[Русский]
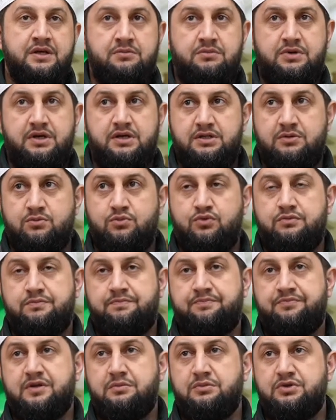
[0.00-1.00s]
Поэтому
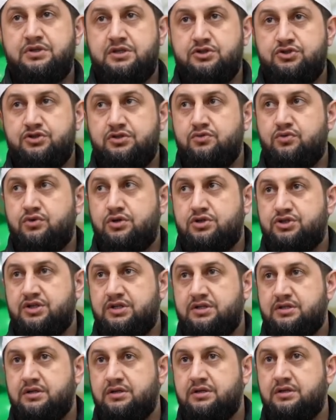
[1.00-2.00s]
мы должны
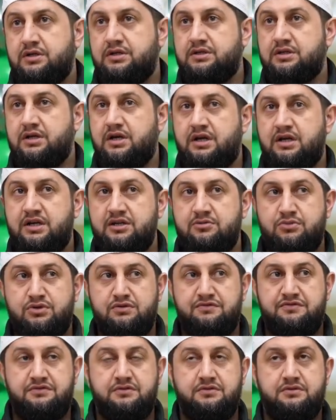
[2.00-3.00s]
уважать этих
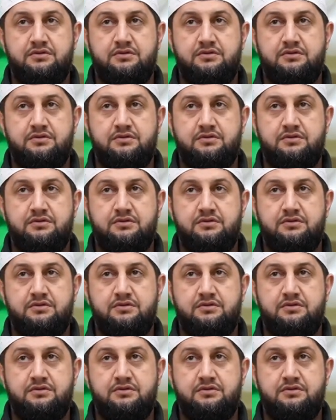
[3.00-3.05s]
алимов.